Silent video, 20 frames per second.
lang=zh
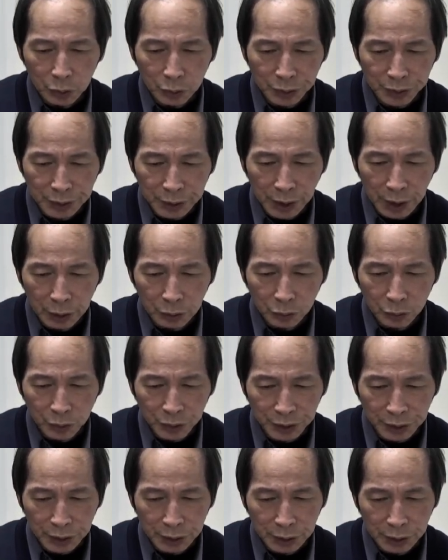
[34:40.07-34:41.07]
先五
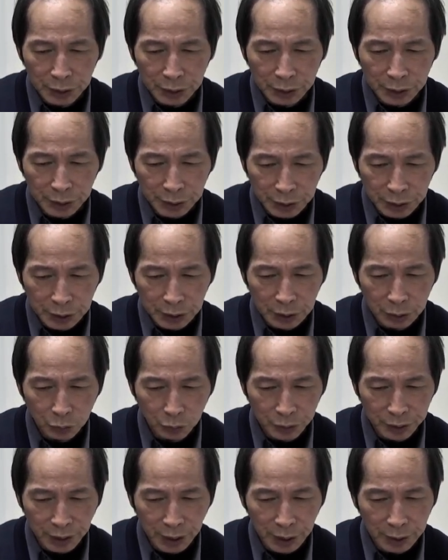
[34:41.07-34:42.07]
事，事五
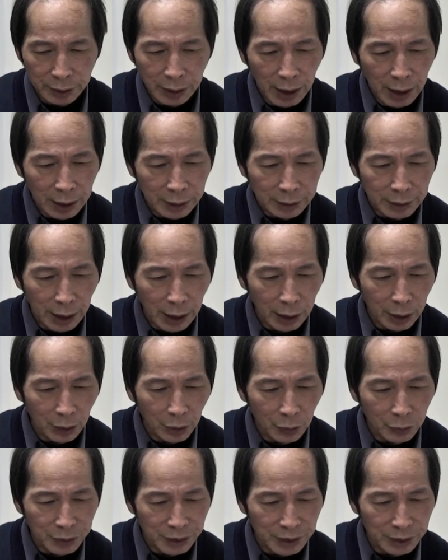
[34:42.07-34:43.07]
尘，然
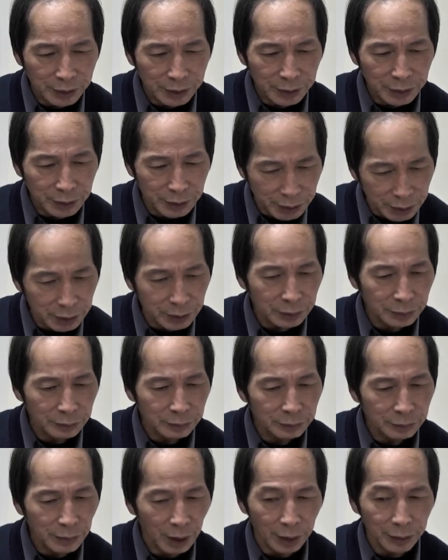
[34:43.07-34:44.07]
后意是事
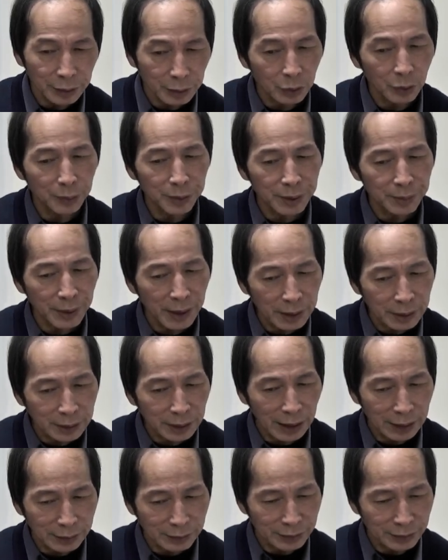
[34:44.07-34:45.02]
啊。这我们一般看，